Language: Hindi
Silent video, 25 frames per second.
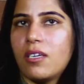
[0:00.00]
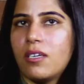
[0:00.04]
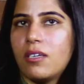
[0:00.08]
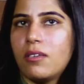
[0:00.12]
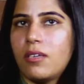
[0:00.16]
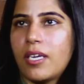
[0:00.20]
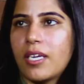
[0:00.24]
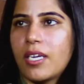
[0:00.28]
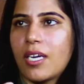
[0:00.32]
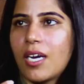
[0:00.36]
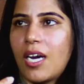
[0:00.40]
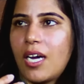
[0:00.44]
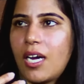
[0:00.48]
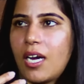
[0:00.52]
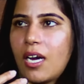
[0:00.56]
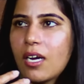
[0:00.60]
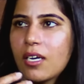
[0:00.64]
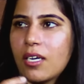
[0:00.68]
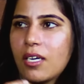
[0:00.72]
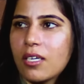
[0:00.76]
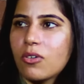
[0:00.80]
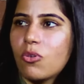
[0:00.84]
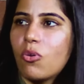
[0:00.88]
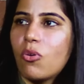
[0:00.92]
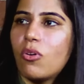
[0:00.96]
लाइक
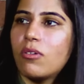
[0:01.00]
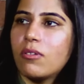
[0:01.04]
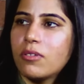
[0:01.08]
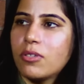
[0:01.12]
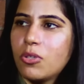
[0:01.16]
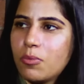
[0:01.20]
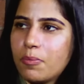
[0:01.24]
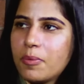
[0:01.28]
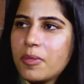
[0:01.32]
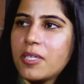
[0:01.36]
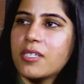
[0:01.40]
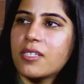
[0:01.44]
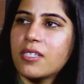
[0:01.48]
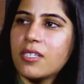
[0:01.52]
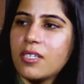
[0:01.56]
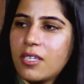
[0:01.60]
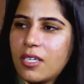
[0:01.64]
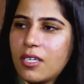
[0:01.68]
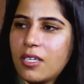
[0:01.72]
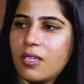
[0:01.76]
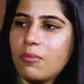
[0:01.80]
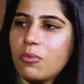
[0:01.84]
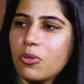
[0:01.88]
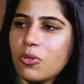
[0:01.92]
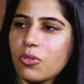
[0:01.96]
अगर यूपीएससी
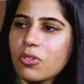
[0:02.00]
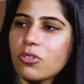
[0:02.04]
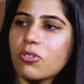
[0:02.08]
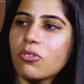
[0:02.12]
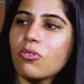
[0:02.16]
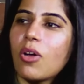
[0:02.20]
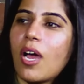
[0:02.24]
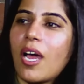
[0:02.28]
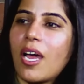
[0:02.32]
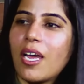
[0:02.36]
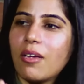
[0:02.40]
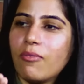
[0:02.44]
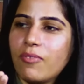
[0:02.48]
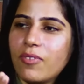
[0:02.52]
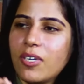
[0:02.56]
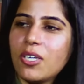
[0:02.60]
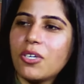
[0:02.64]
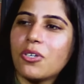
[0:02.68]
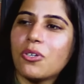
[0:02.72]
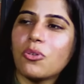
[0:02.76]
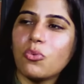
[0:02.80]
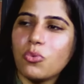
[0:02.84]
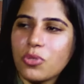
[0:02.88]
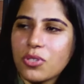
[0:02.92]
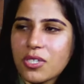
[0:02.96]
नहीं भी होता तो आई विल
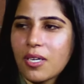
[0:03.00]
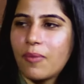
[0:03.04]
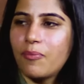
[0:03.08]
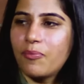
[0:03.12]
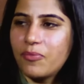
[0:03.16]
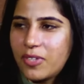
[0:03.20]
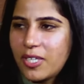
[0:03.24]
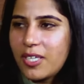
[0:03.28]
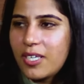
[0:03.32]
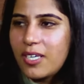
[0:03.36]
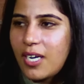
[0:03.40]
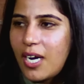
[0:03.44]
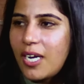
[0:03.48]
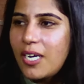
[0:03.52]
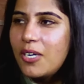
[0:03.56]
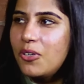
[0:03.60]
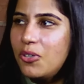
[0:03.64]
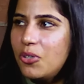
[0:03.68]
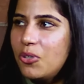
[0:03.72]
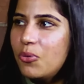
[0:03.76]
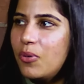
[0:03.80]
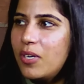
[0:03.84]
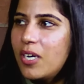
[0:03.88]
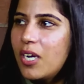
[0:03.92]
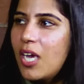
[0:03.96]
डू समथिंग आई
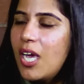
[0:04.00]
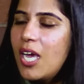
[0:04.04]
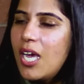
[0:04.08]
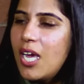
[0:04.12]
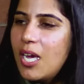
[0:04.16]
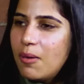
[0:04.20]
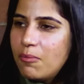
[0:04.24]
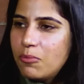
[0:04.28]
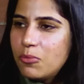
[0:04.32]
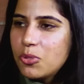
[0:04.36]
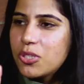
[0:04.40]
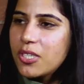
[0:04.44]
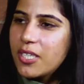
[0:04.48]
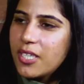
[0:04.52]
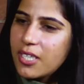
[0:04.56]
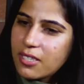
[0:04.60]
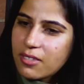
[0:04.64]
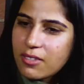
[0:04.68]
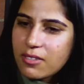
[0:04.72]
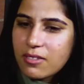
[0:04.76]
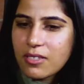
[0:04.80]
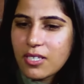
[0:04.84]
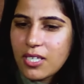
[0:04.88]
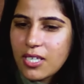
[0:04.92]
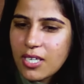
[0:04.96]
न्यू इट मुझे
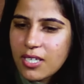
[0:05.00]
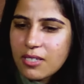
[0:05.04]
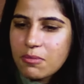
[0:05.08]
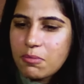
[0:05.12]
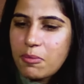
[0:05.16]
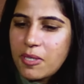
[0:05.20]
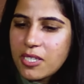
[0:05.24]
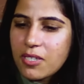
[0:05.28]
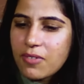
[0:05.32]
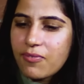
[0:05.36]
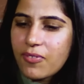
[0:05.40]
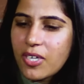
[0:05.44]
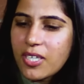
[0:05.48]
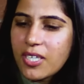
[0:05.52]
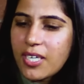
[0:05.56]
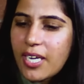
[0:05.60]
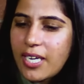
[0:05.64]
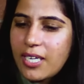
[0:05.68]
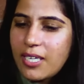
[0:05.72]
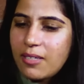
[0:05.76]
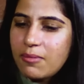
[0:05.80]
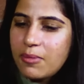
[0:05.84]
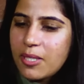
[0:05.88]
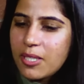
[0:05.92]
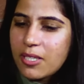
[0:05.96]
एक स्पेसिफाइड
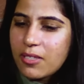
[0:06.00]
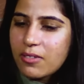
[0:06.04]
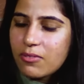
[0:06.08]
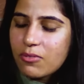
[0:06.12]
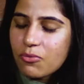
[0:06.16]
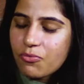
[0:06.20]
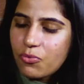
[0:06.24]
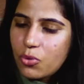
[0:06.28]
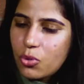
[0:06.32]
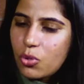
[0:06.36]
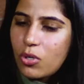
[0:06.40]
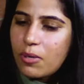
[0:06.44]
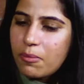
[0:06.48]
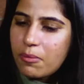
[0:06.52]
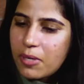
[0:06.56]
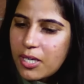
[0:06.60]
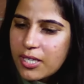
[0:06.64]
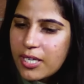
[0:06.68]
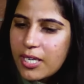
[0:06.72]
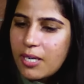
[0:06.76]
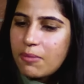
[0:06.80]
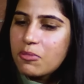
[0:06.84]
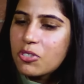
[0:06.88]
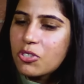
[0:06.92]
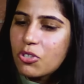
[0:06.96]
टाइम एक वो
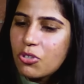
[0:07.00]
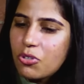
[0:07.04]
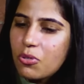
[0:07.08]
अटेम्प्ट तो